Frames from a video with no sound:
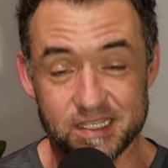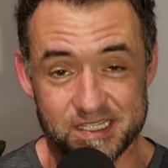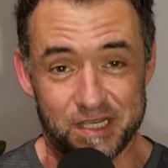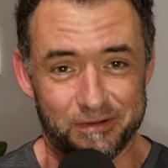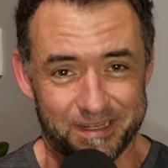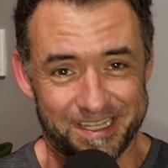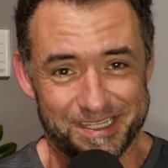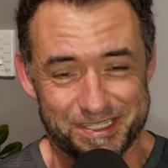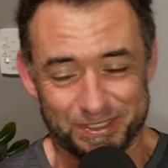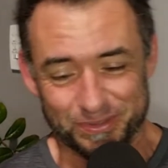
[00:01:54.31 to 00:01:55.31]
atenção na
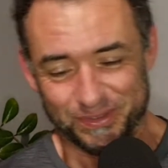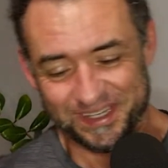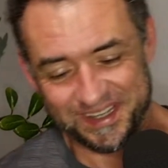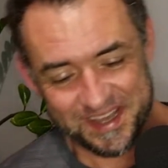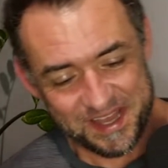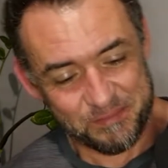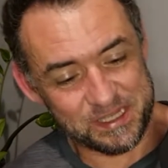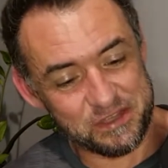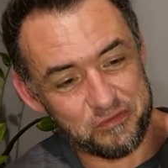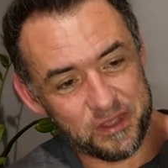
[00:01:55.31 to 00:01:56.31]
editora.
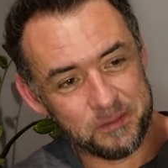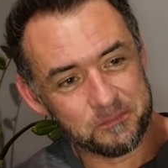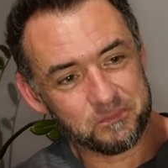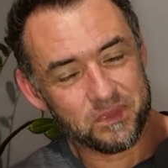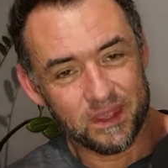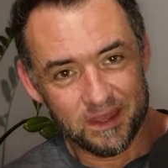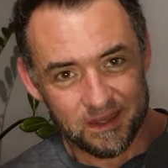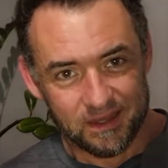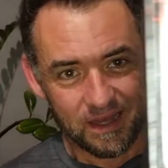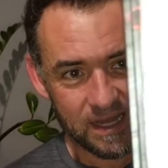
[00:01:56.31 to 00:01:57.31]
Mas enfim.
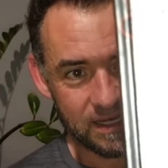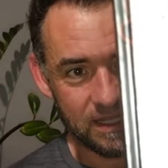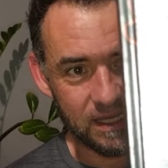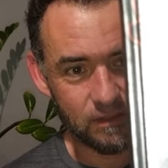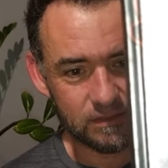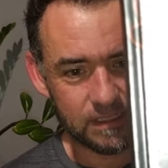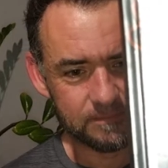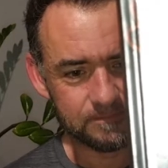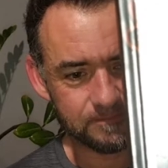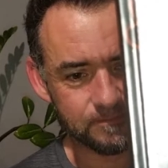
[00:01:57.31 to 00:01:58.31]
Arqueiro,
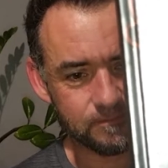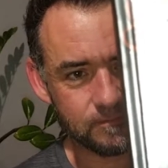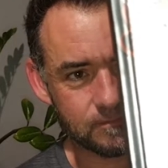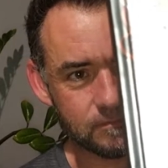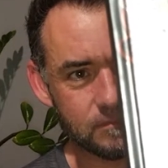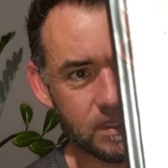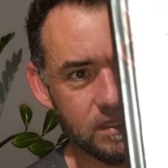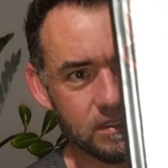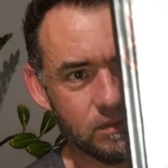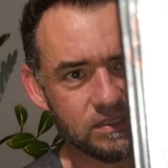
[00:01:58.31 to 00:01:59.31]
tá?
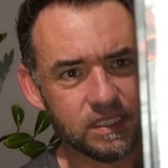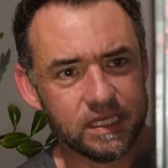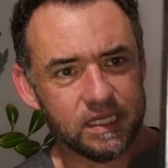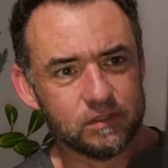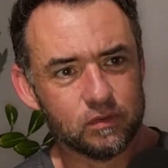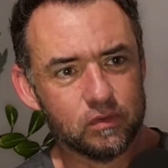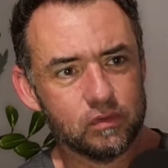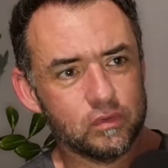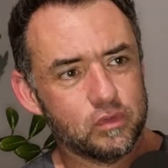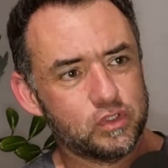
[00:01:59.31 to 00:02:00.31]
Então esse aqui é do
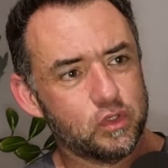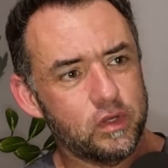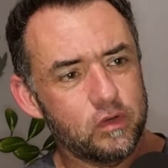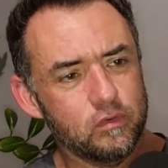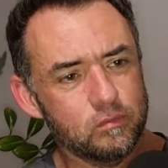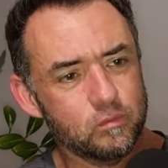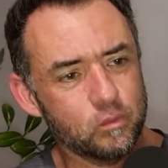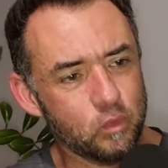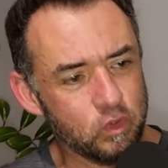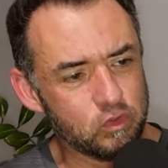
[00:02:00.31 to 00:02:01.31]
o Joe Hill,
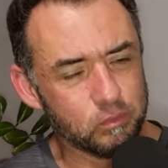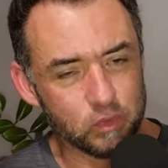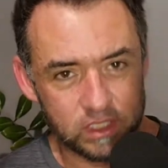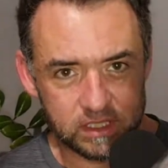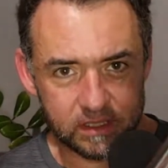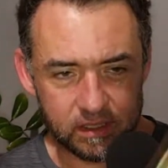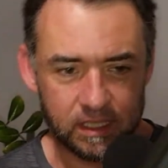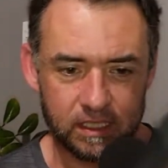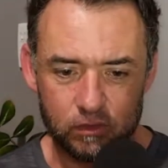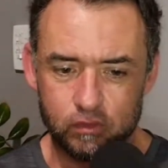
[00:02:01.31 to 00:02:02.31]
muito bonita
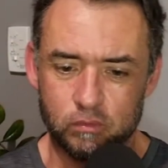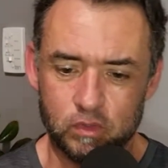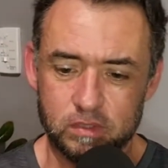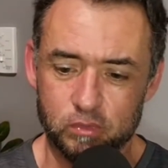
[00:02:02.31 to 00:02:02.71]
a leitura, muito